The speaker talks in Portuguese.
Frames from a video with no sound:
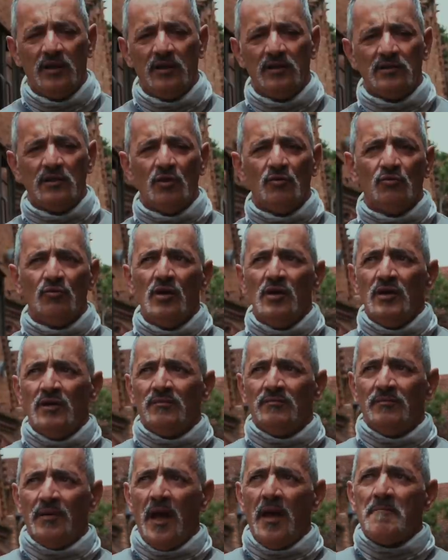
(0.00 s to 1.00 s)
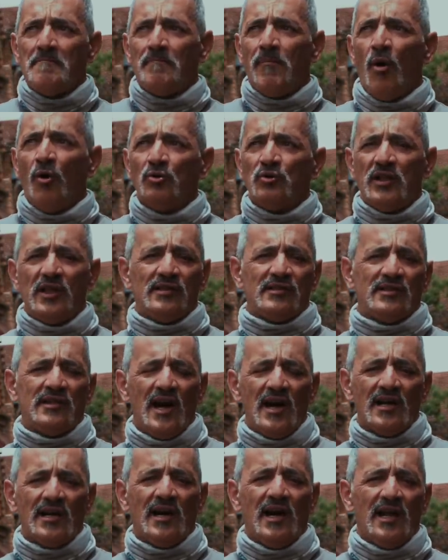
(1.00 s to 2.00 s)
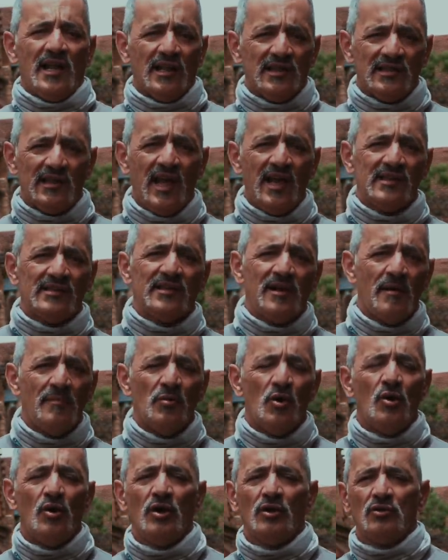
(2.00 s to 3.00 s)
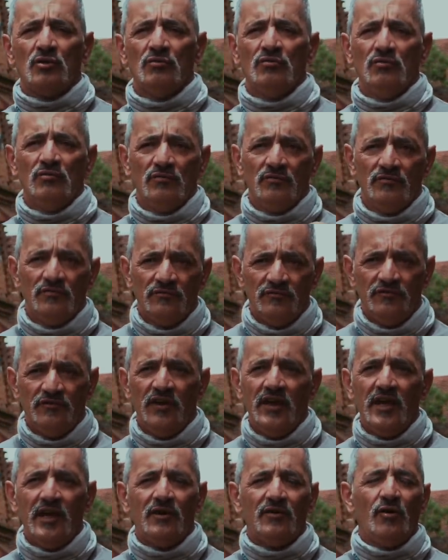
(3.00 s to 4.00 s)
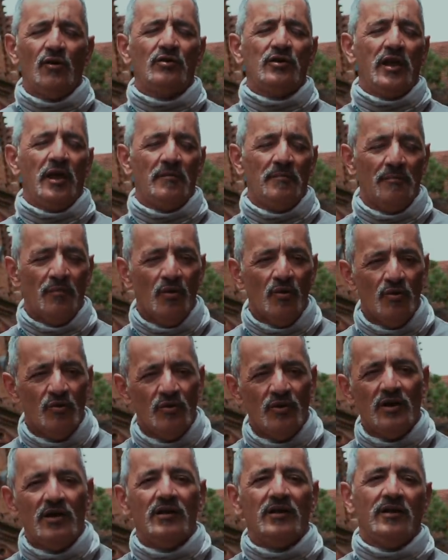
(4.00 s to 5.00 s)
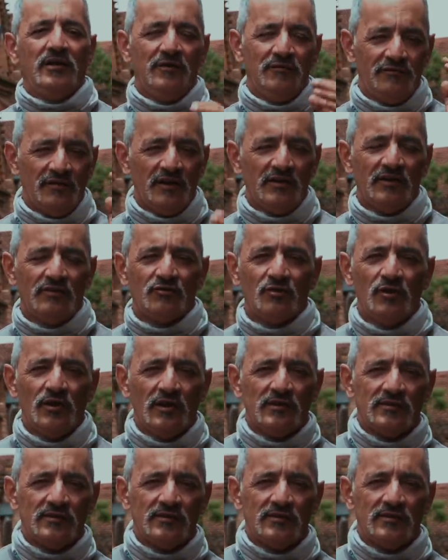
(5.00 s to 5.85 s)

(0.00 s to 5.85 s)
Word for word: Então, é bom testar, cara. Testa a moto, vê qual que é a boa e faz a escolha